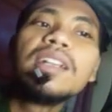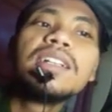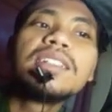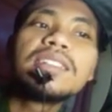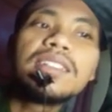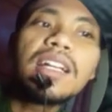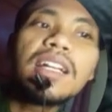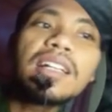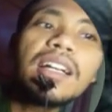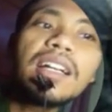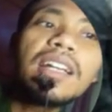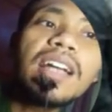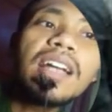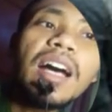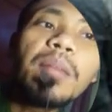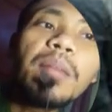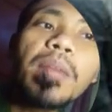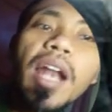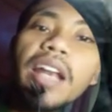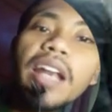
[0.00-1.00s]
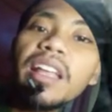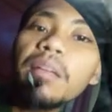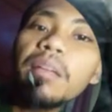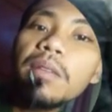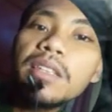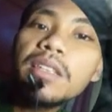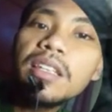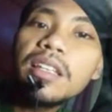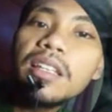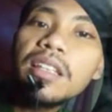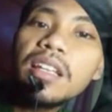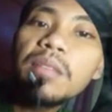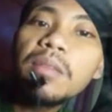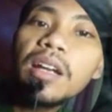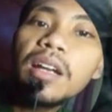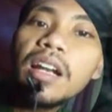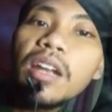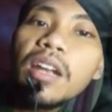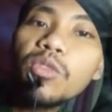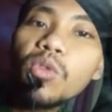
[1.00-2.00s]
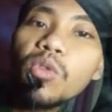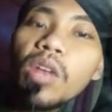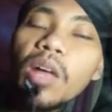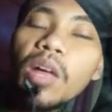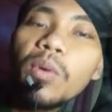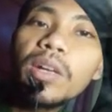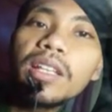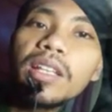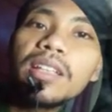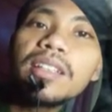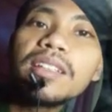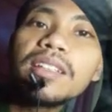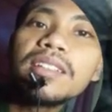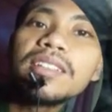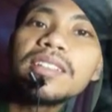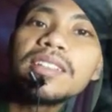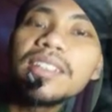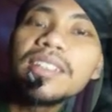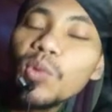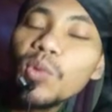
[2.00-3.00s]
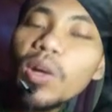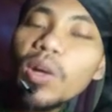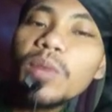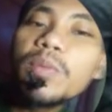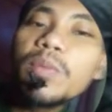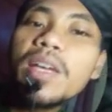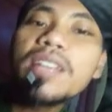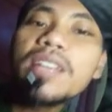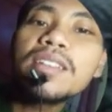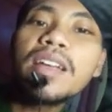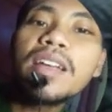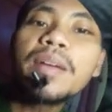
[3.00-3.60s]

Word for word: Sedangkan amalan yang pasti diterima adalah solawat. Luar biasa.